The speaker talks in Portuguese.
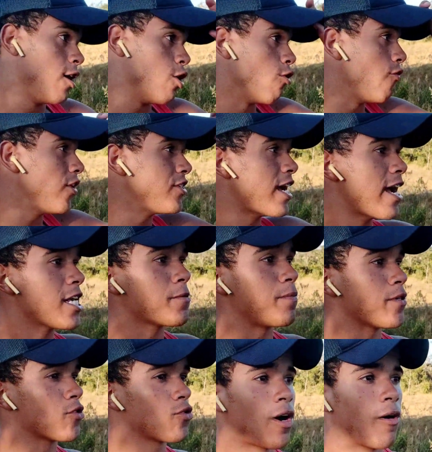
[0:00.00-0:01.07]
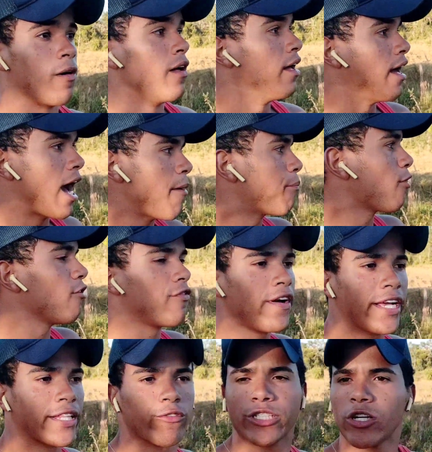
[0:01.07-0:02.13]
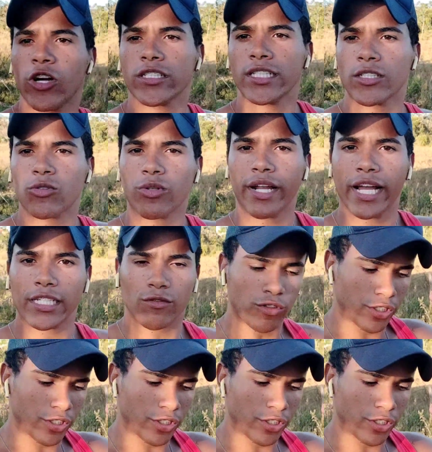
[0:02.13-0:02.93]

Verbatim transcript: E o vídeo é esse, pessoal. Aproveita, você gosta da natureza,